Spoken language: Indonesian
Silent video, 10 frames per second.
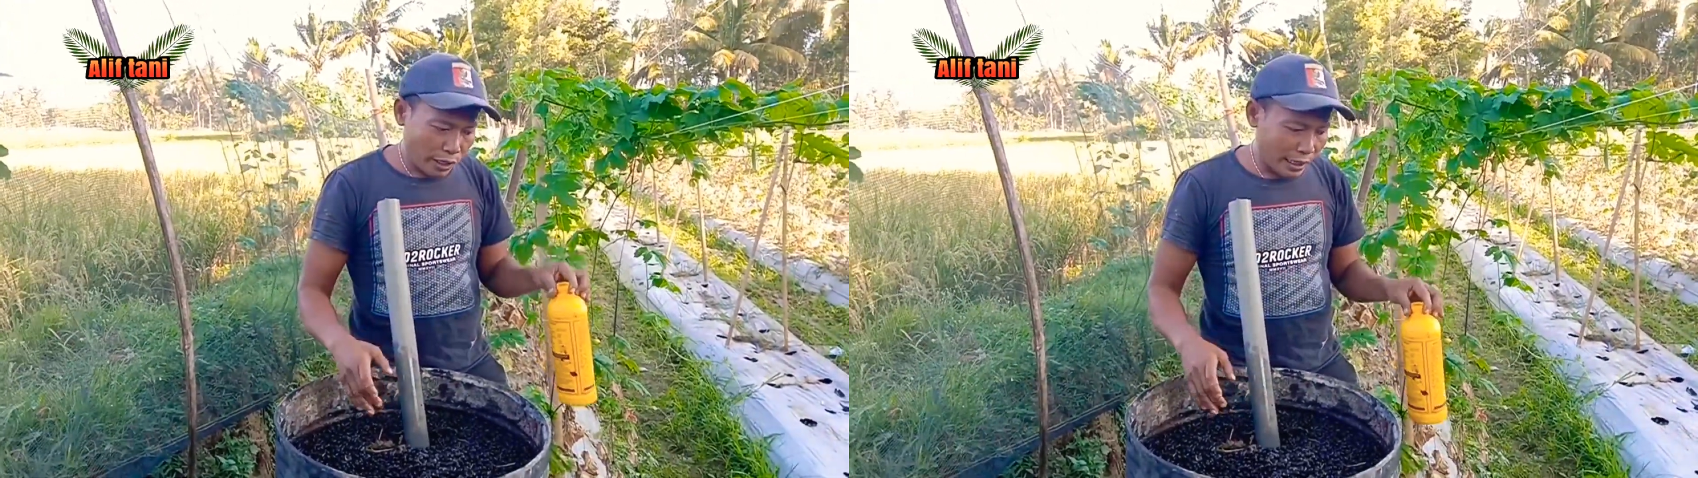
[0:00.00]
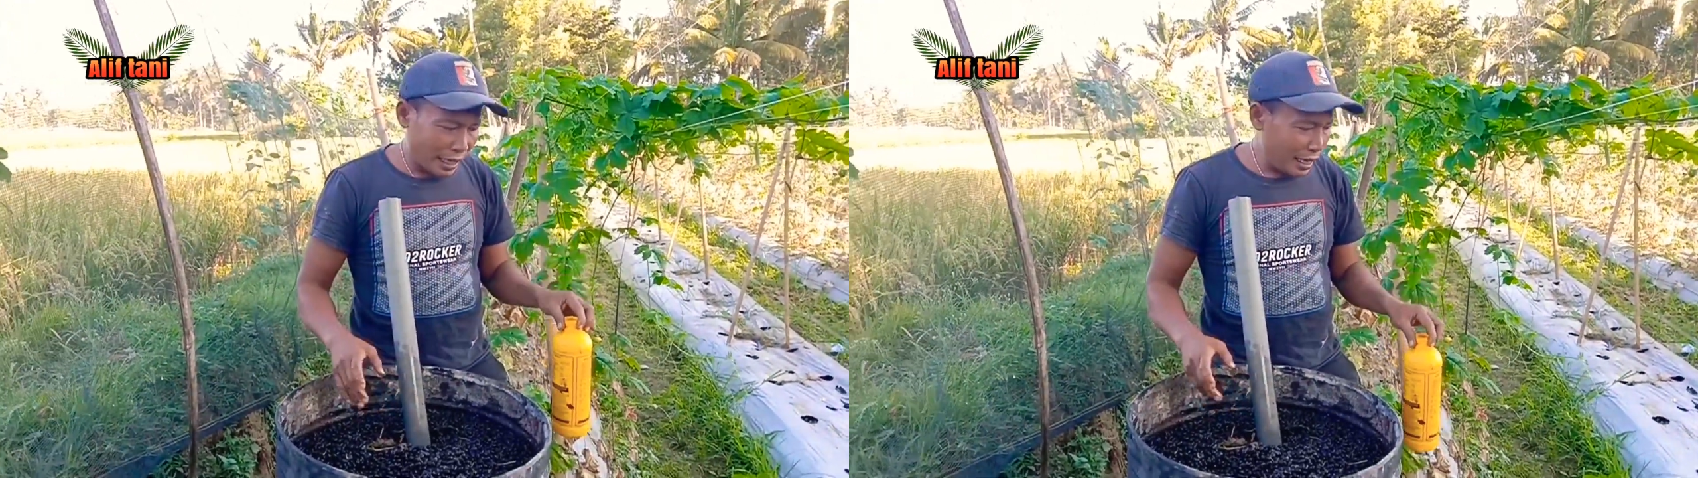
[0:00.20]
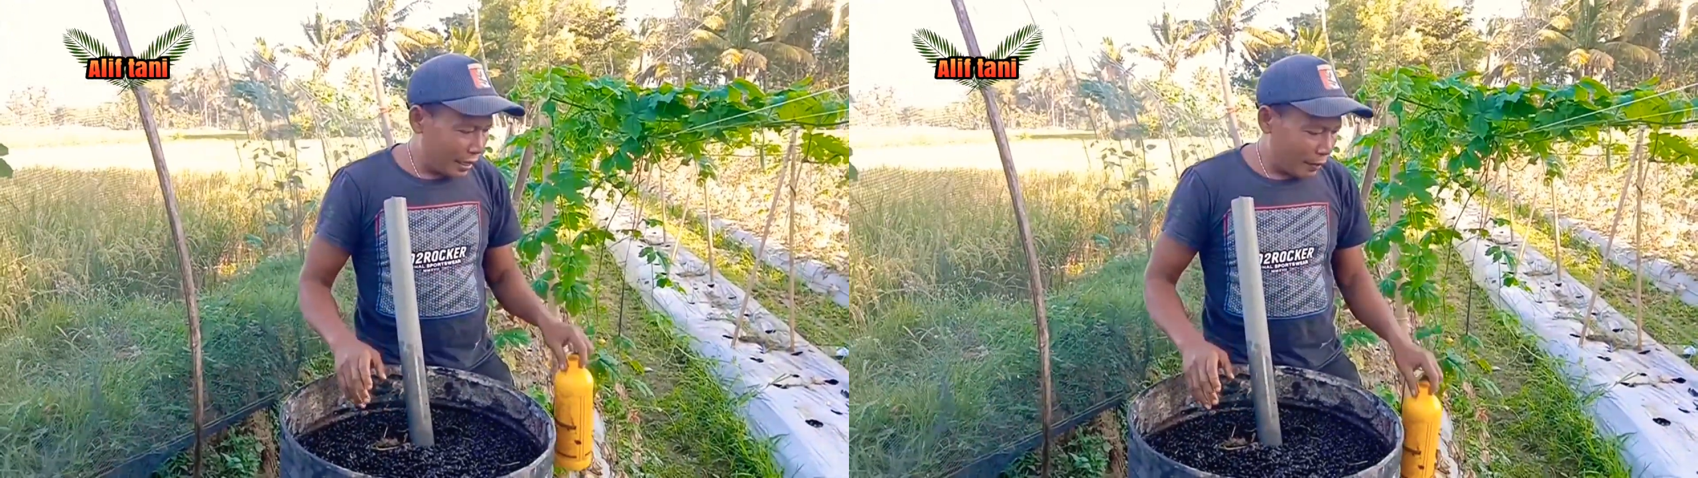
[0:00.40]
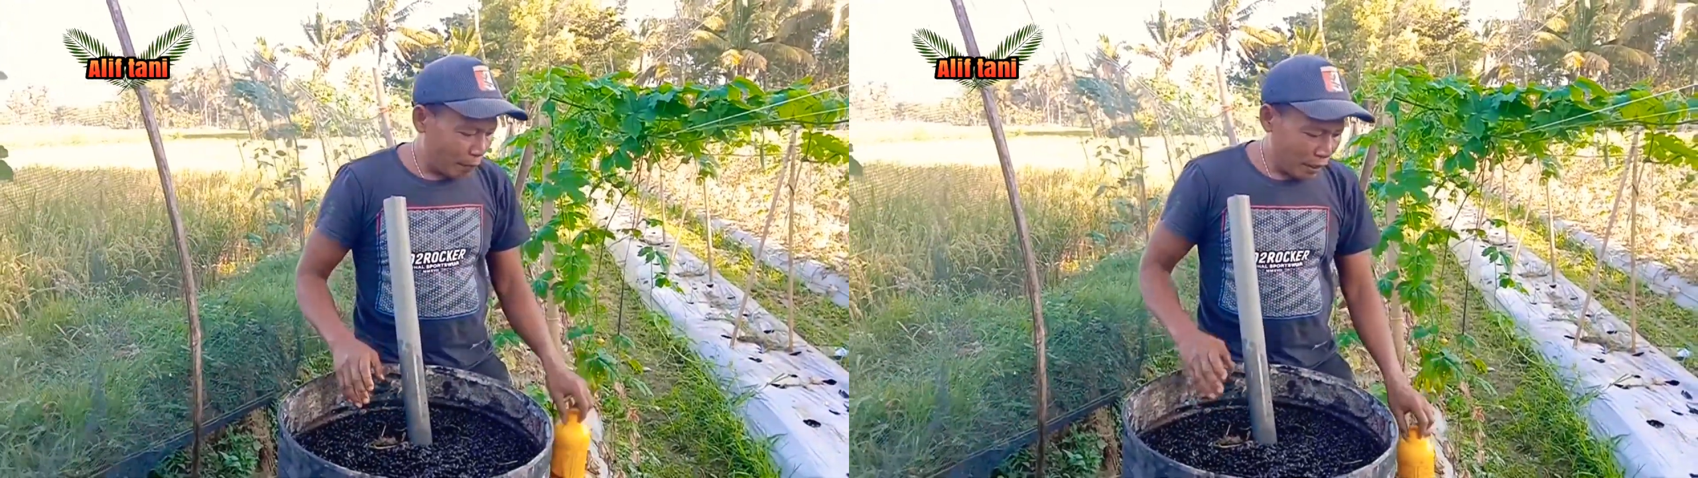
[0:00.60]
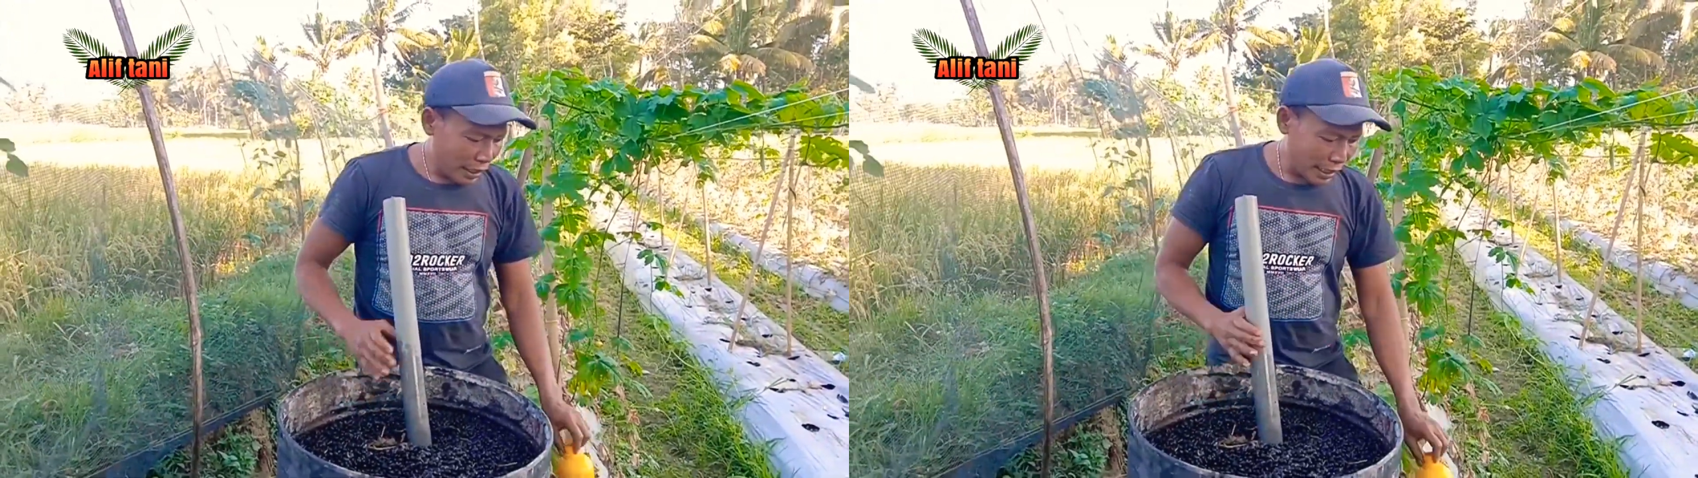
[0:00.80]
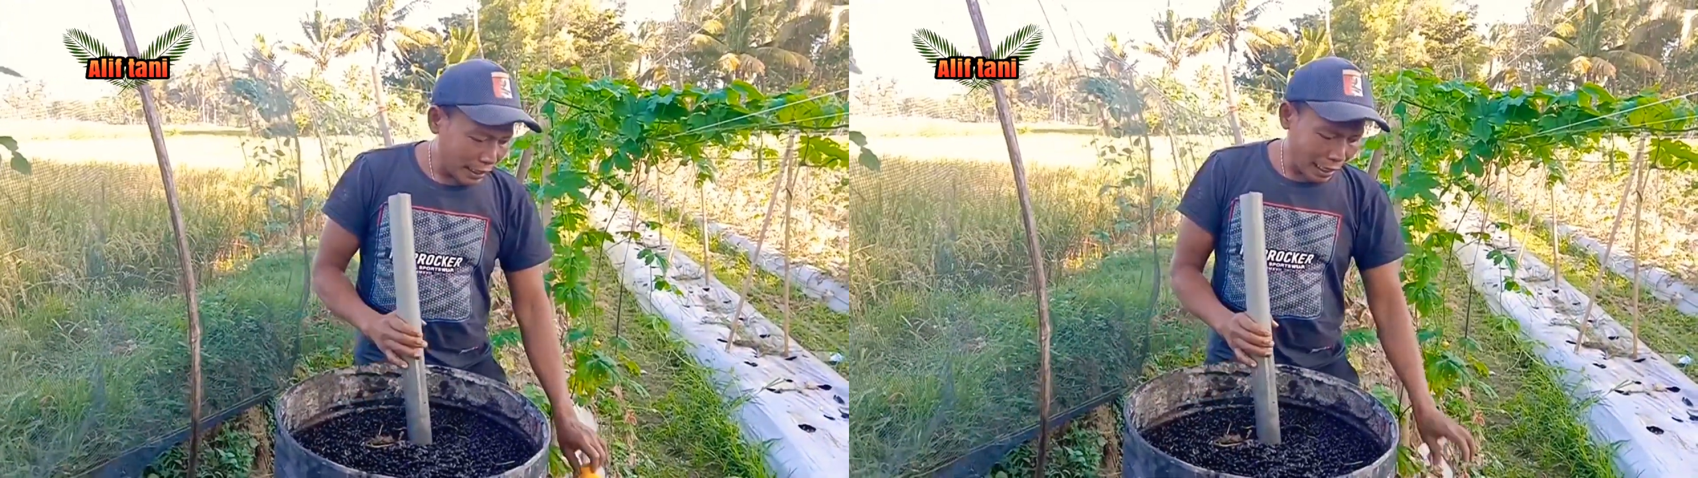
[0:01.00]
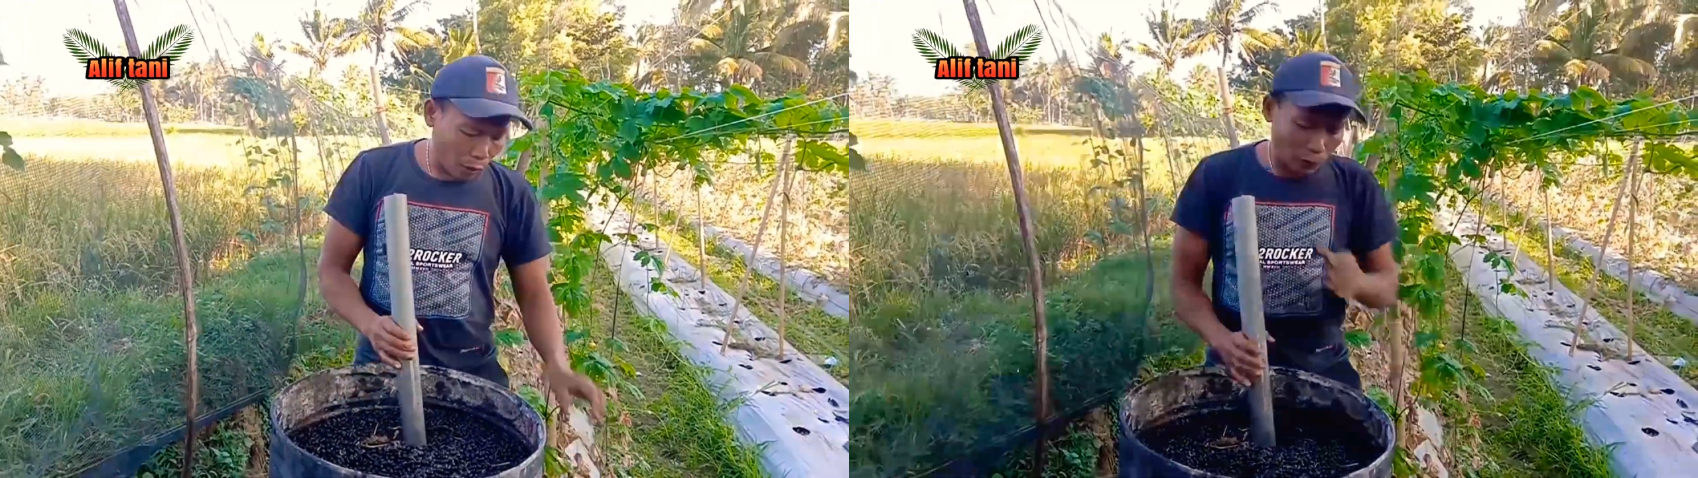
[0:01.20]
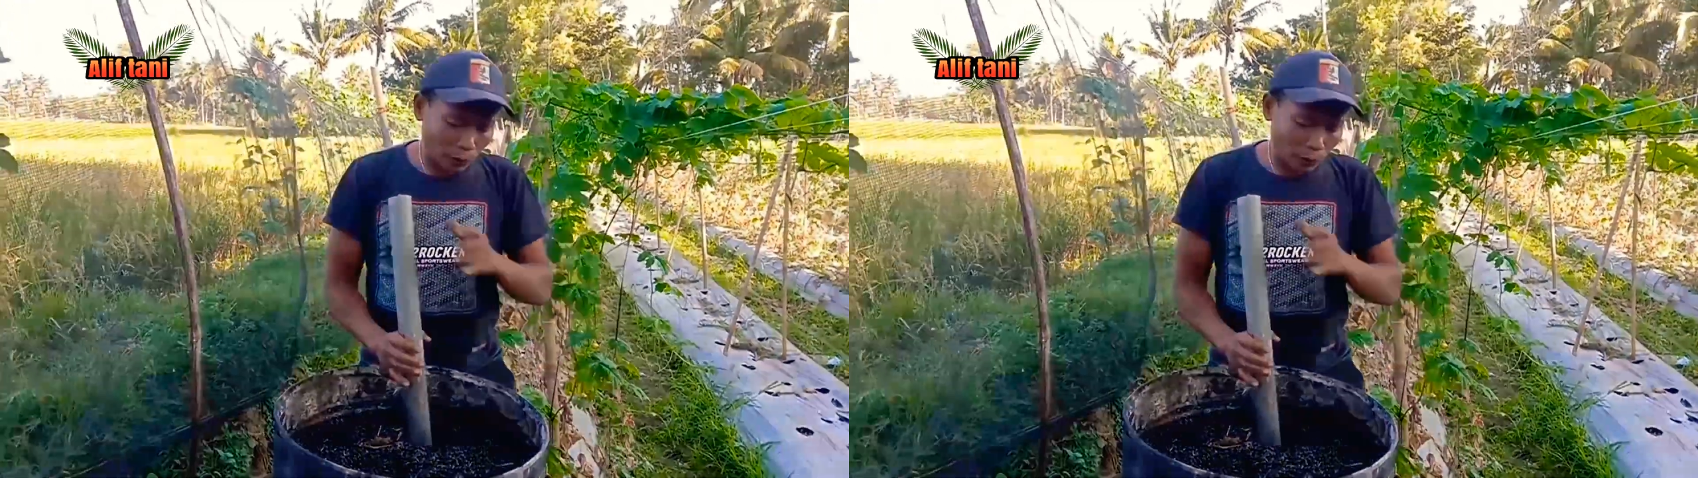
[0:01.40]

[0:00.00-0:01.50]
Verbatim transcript: ya kita aduk